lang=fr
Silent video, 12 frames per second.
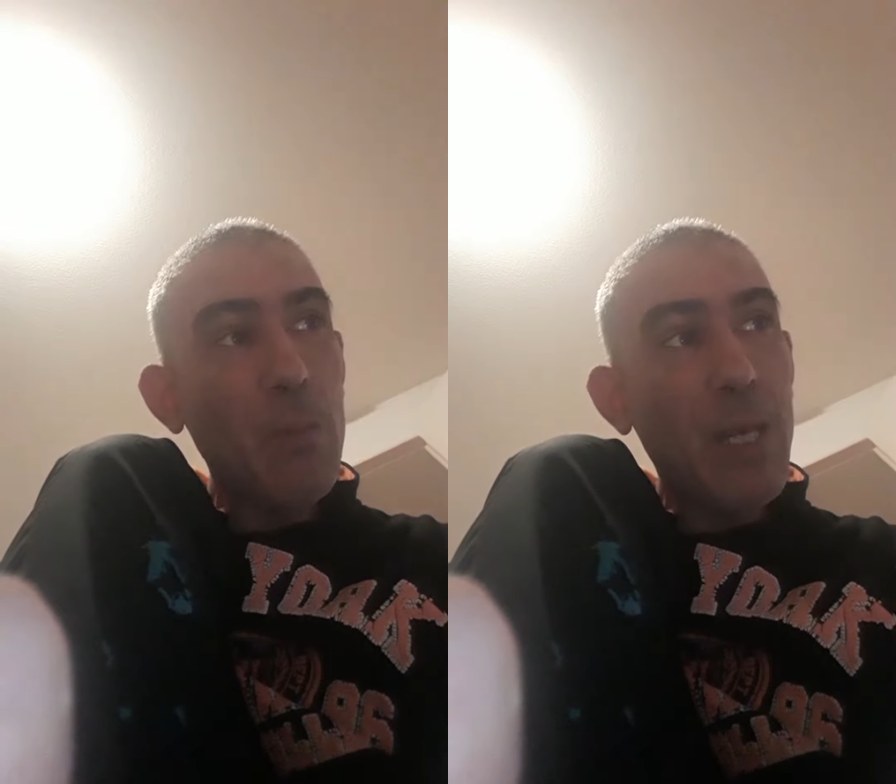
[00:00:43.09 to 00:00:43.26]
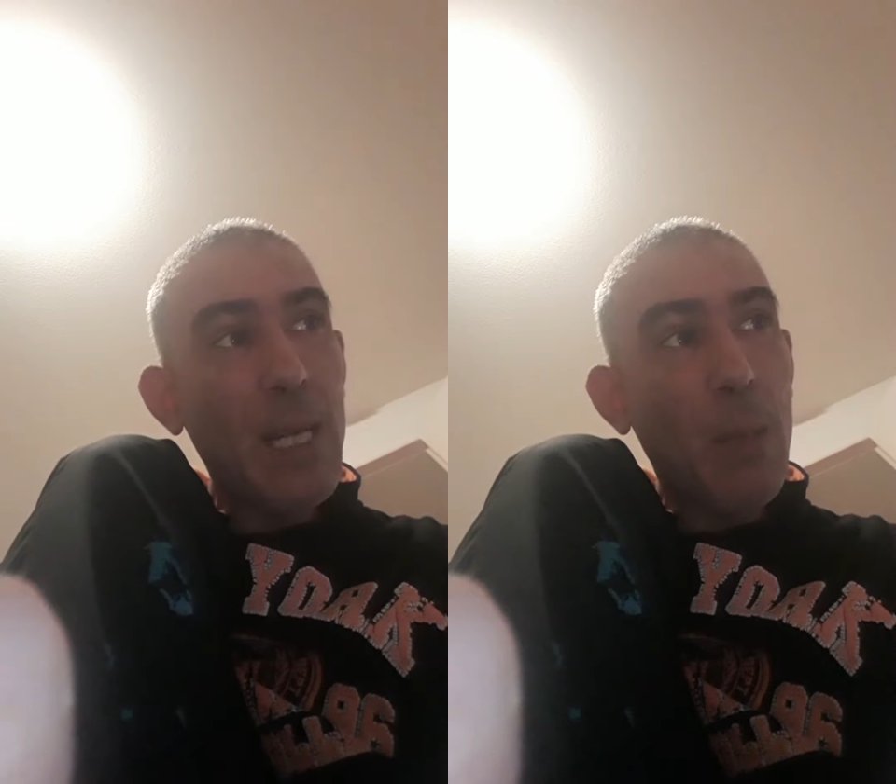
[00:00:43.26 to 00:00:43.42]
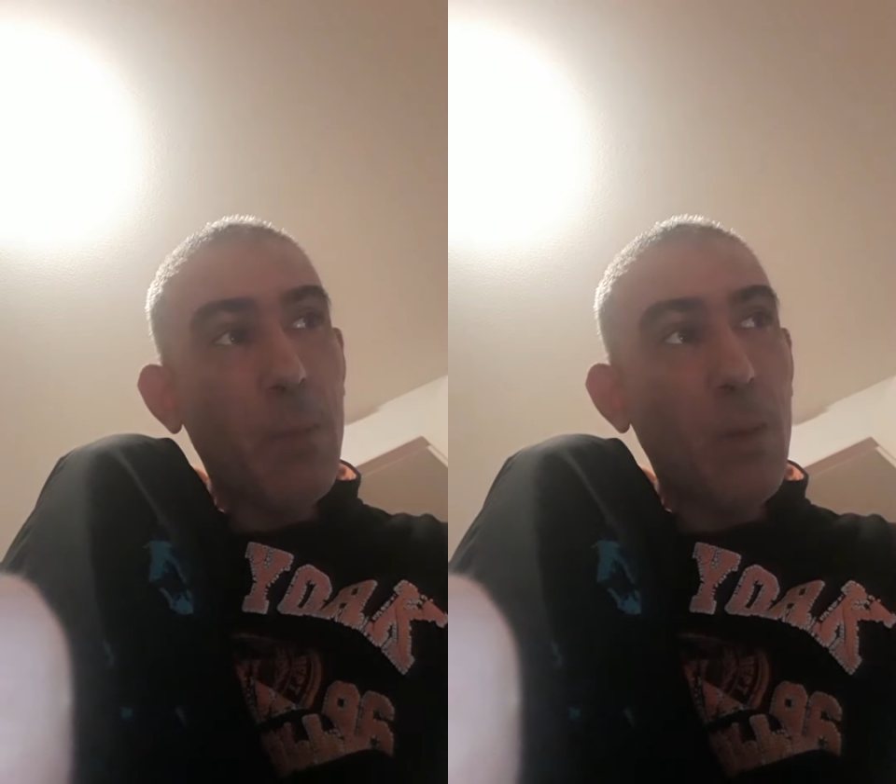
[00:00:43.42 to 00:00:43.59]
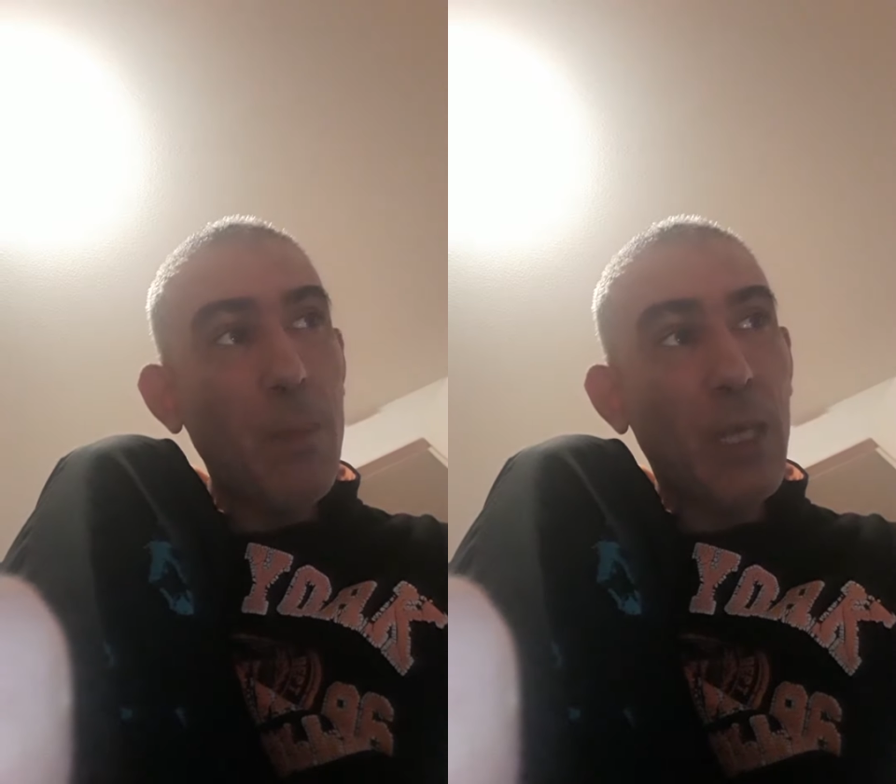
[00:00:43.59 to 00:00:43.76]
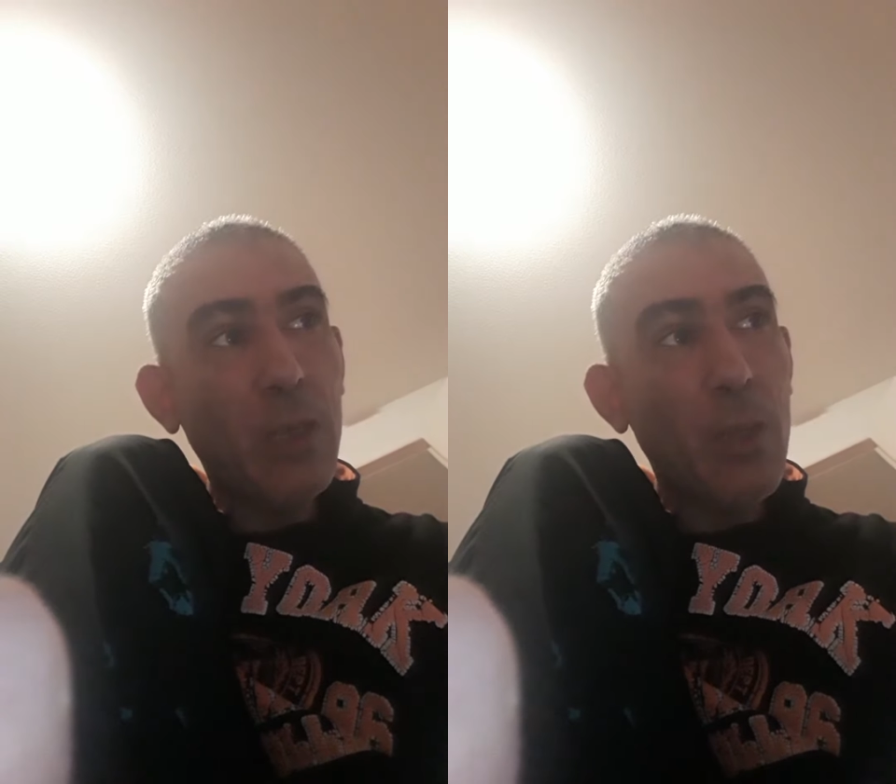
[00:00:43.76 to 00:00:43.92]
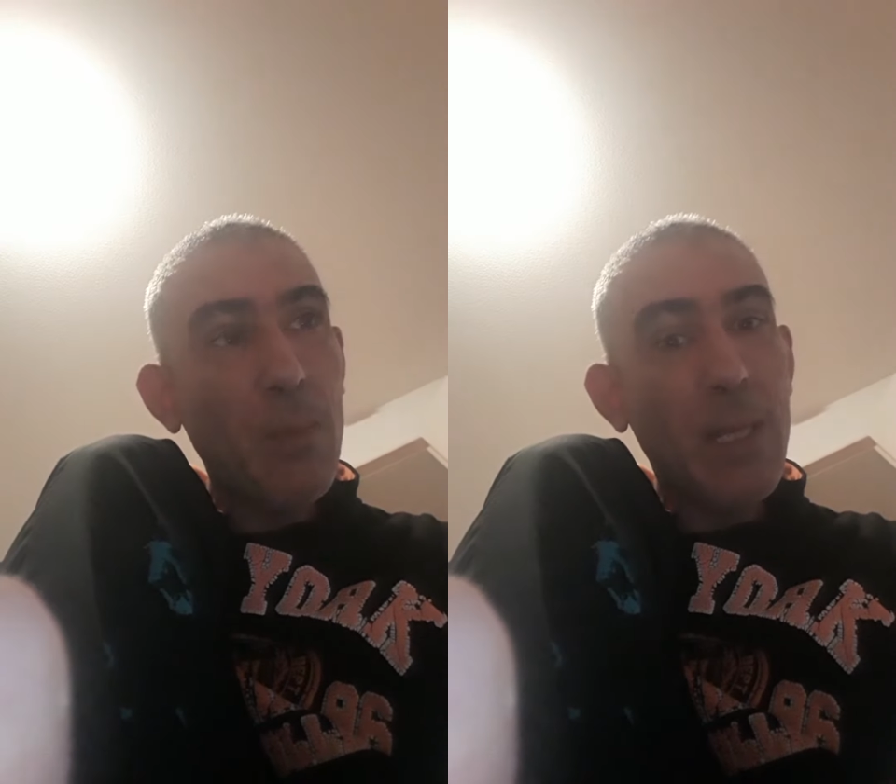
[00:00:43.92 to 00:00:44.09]
ben, la
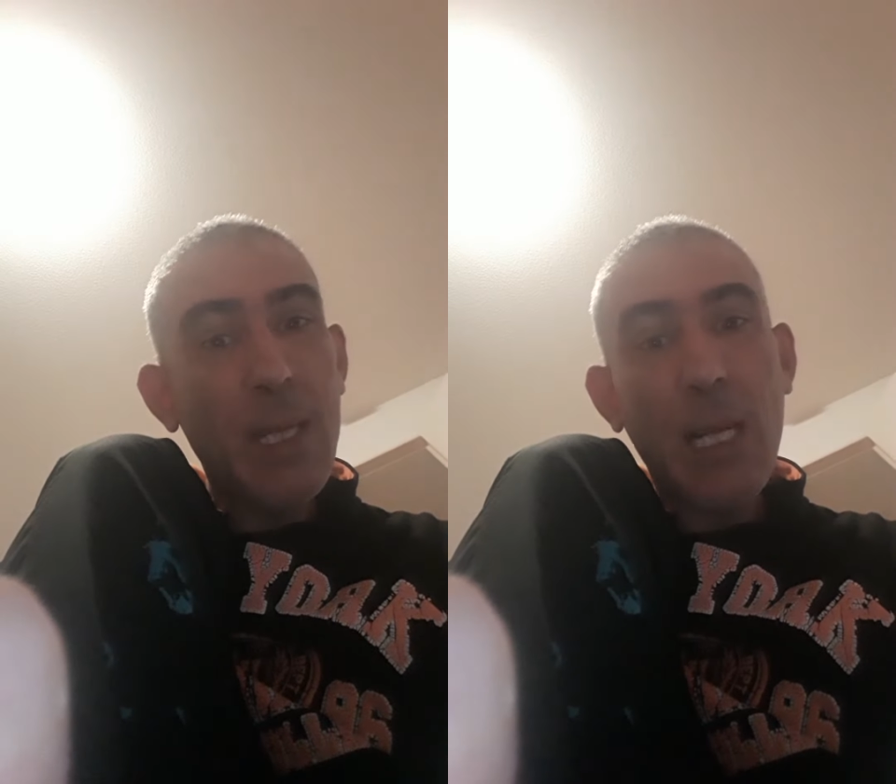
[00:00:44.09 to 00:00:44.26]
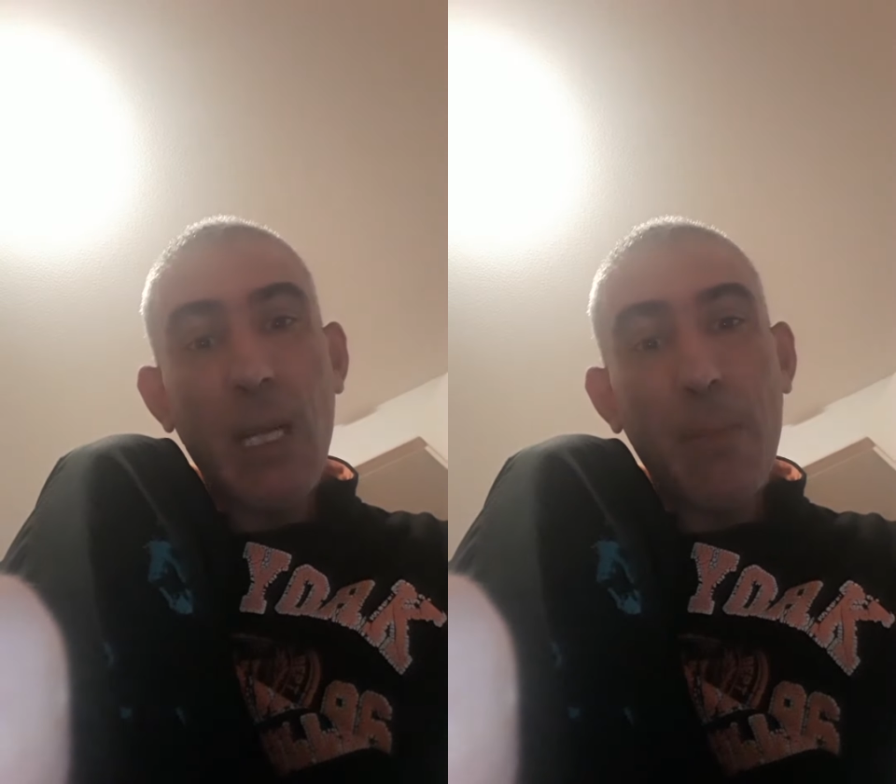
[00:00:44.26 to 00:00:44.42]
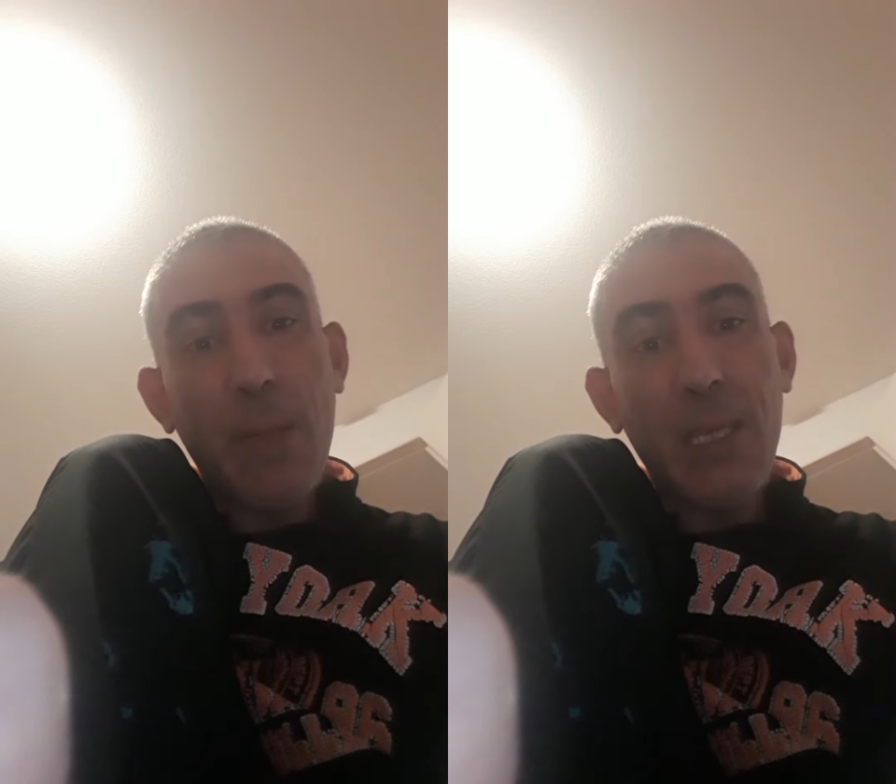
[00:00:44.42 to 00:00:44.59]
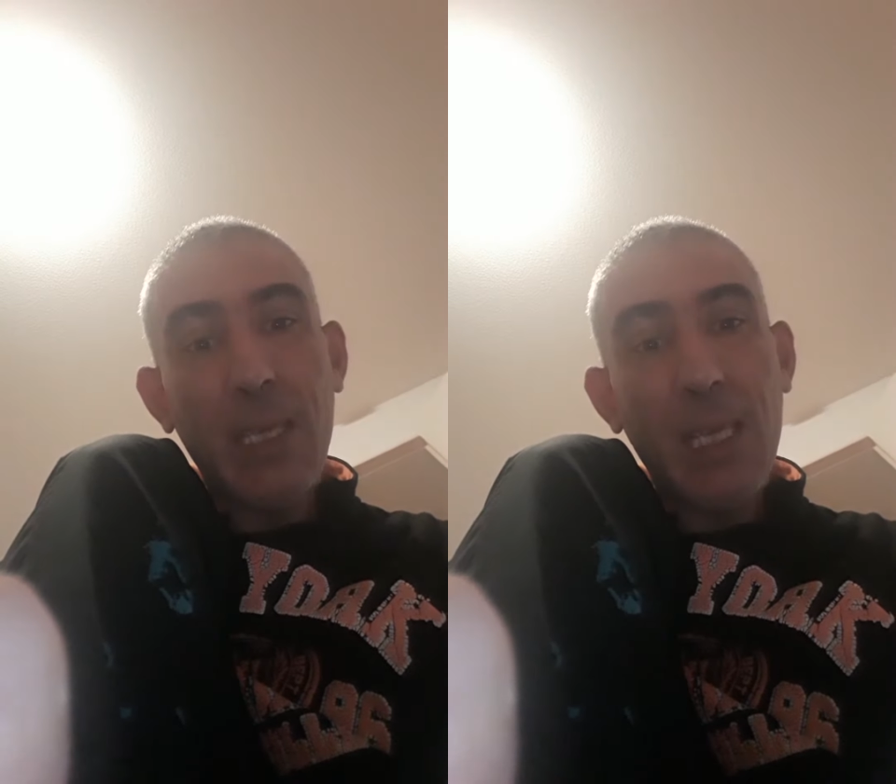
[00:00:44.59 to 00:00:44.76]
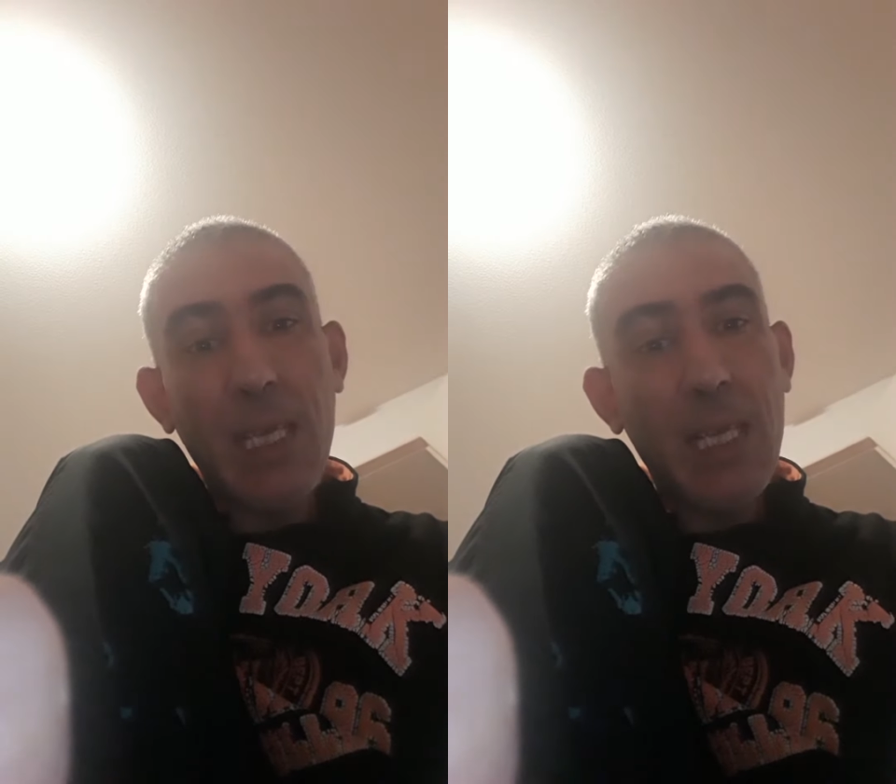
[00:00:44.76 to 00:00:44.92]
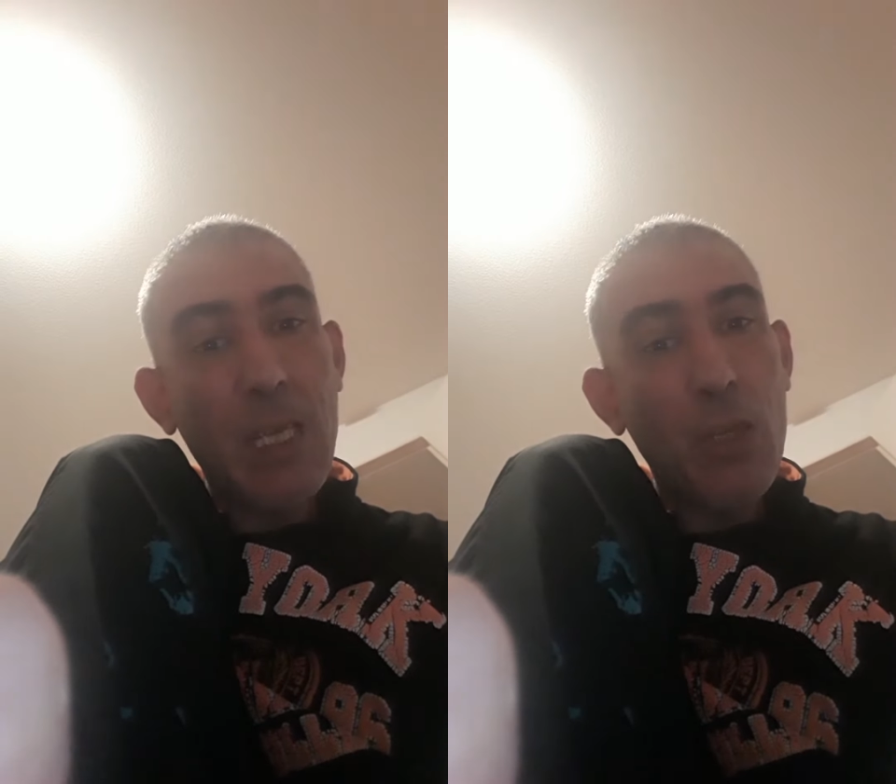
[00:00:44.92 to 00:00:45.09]
première semaine, elle est passée.